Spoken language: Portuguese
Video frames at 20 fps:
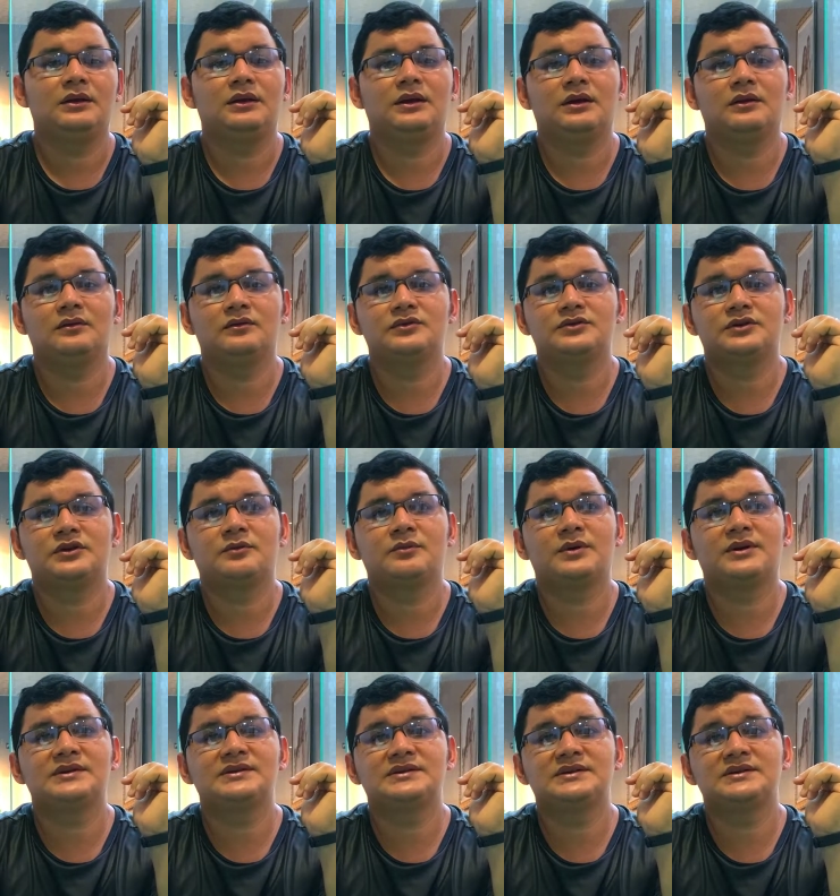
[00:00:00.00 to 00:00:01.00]
que é a luz que eu
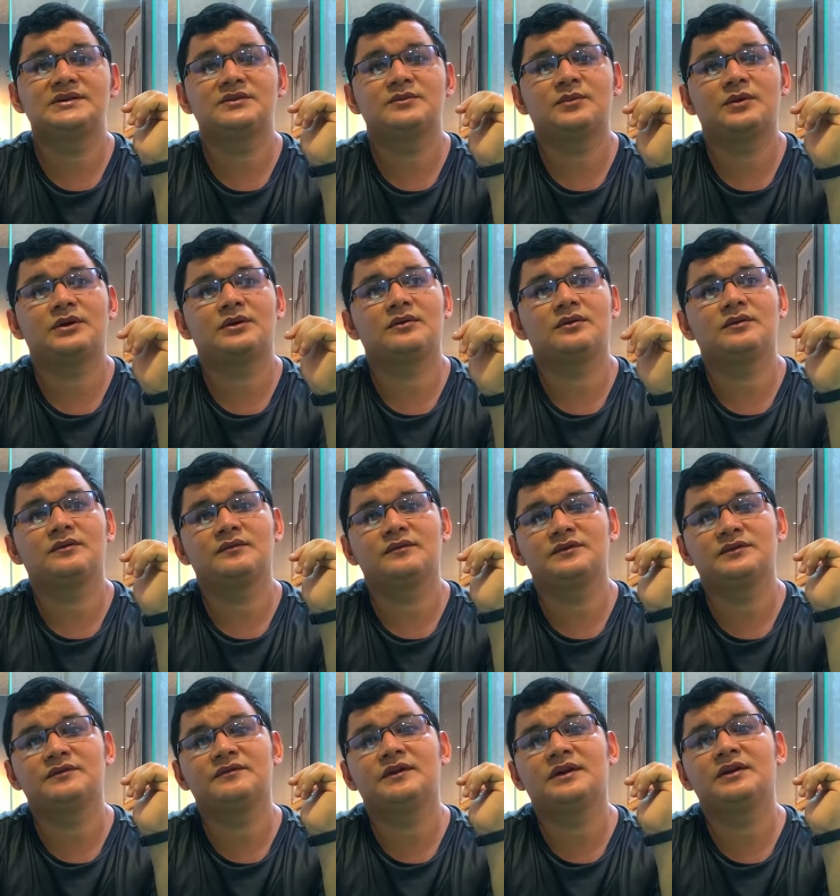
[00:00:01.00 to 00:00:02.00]
preciso para quando
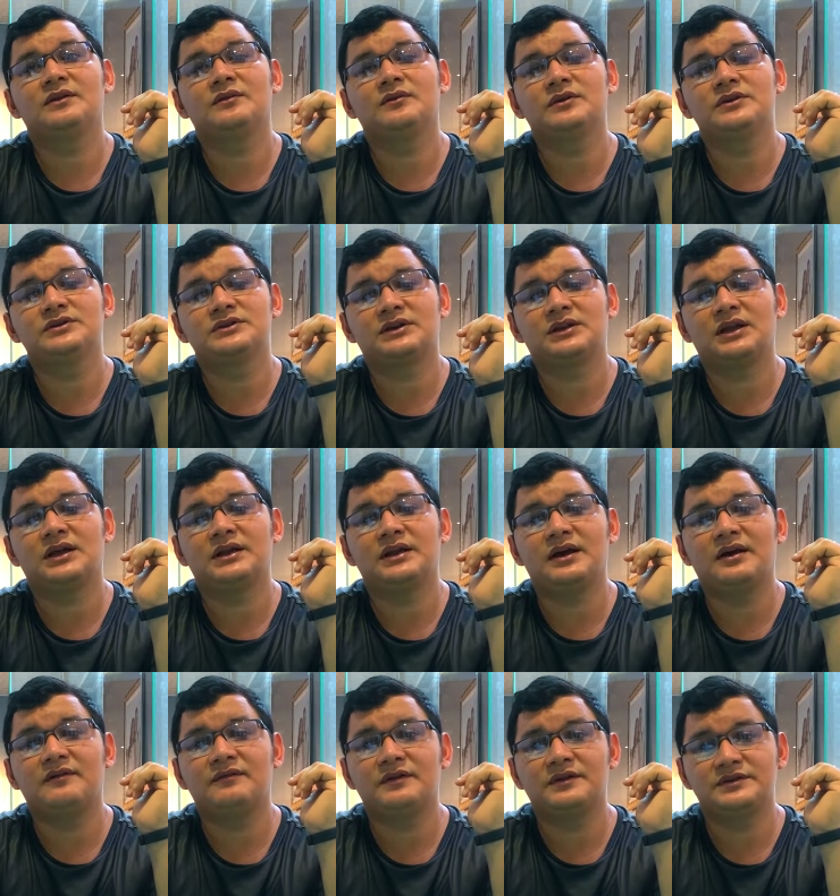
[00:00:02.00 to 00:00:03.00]
tiver noite
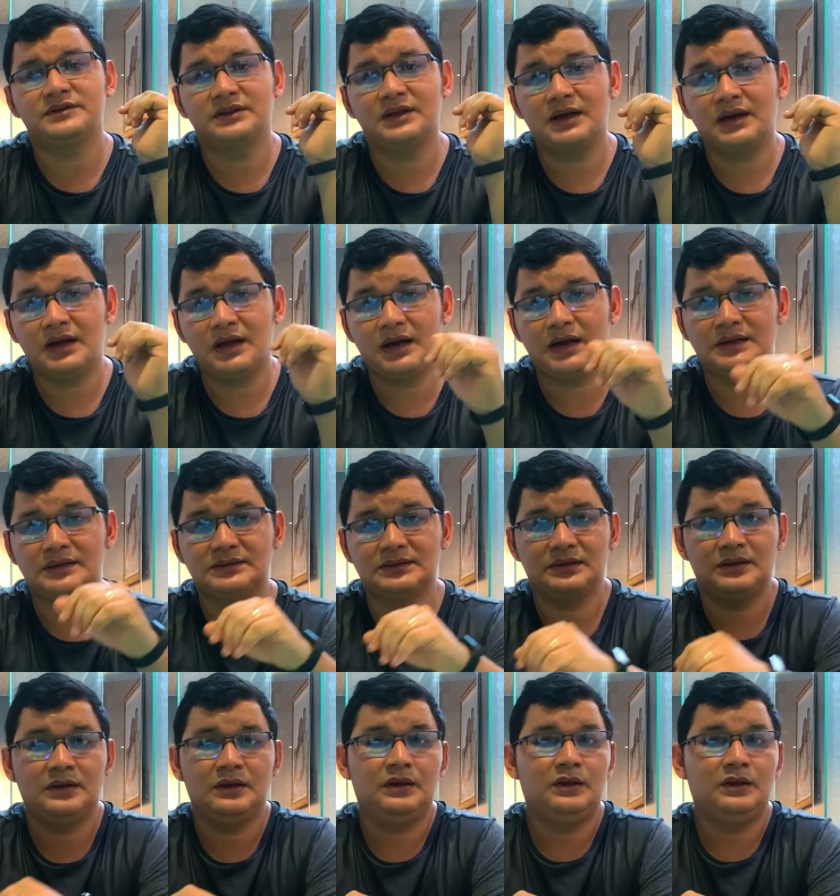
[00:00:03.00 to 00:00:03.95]
clarear a frente da casa.